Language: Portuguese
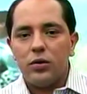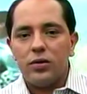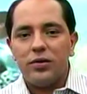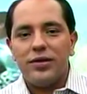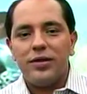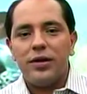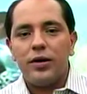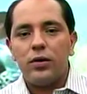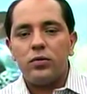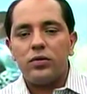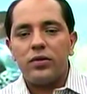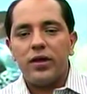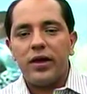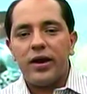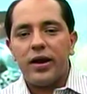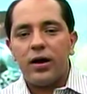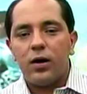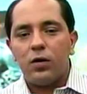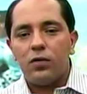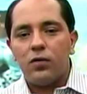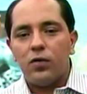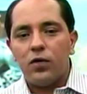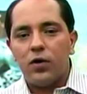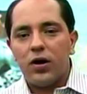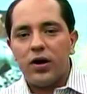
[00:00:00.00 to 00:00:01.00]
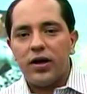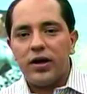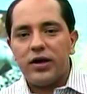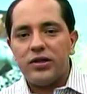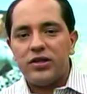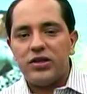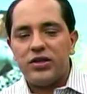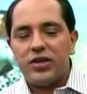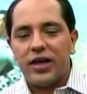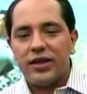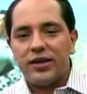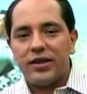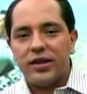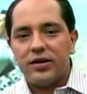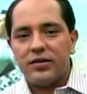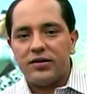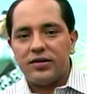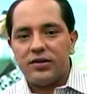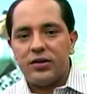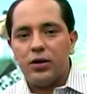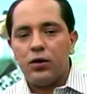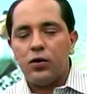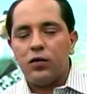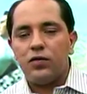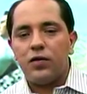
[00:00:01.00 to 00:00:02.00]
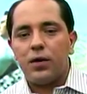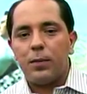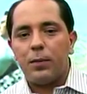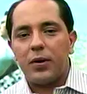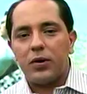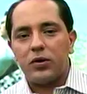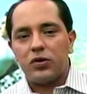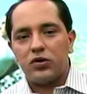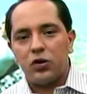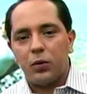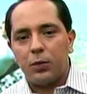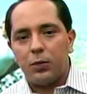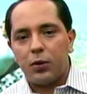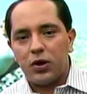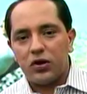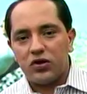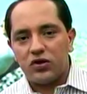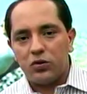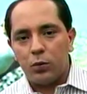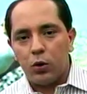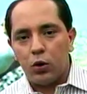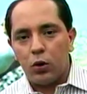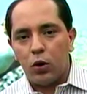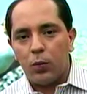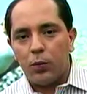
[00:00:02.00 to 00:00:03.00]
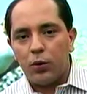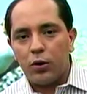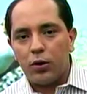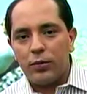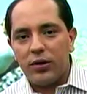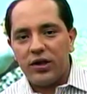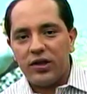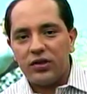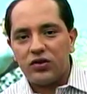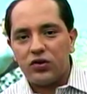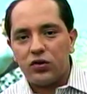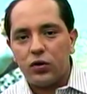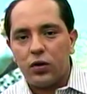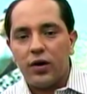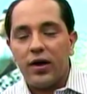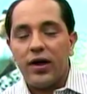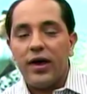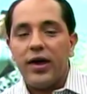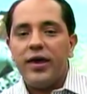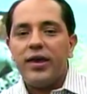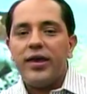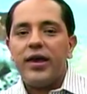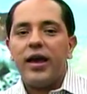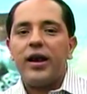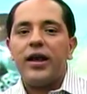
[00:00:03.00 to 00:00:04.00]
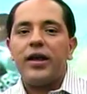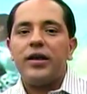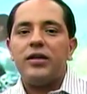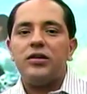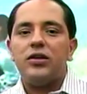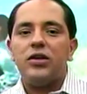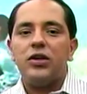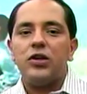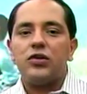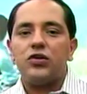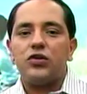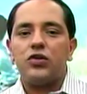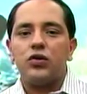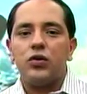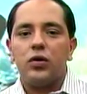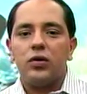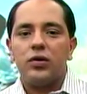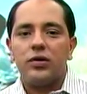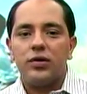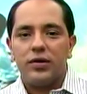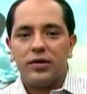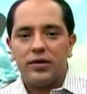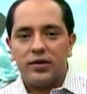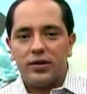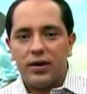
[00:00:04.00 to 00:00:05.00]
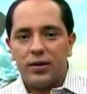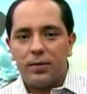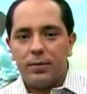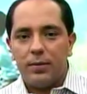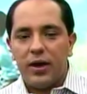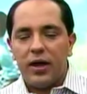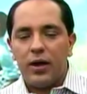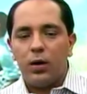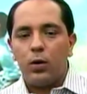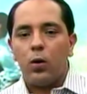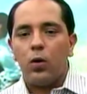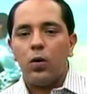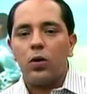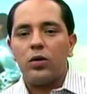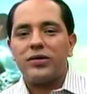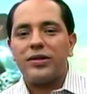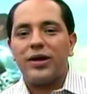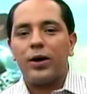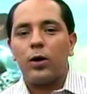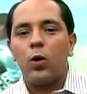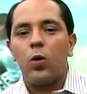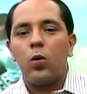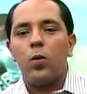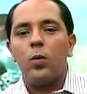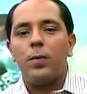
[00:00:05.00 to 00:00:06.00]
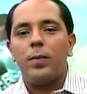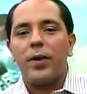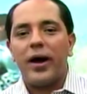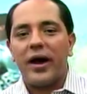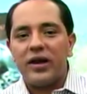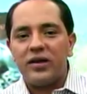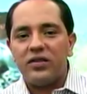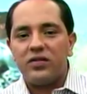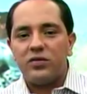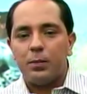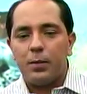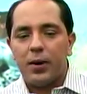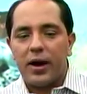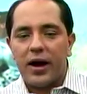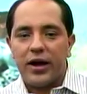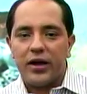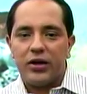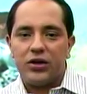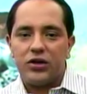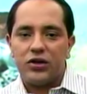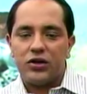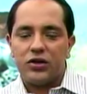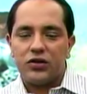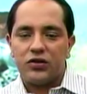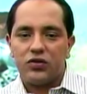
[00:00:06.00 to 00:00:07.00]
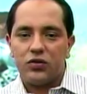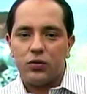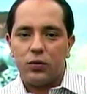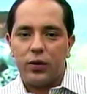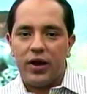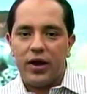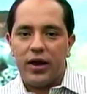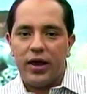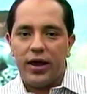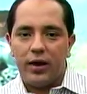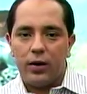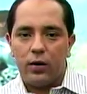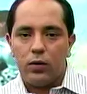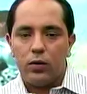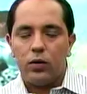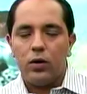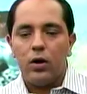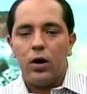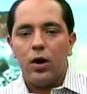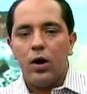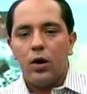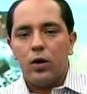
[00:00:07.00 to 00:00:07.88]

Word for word: não terá o volante Eder Silva para o seu próximo compromisso e, além disso, também conta com mais baixas no elenco.